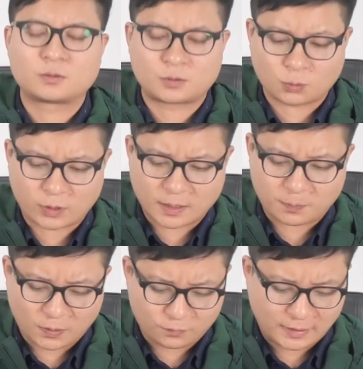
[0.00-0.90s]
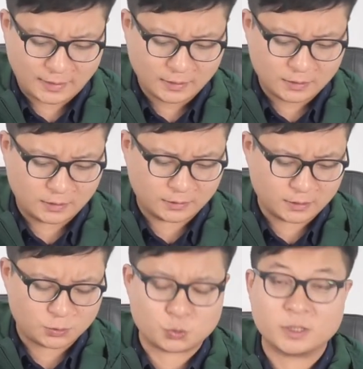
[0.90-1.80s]
都快要爆发呃
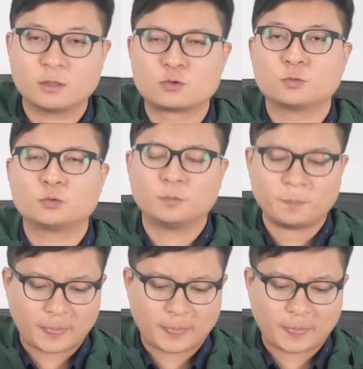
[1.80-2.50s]
更剧烈的冲突。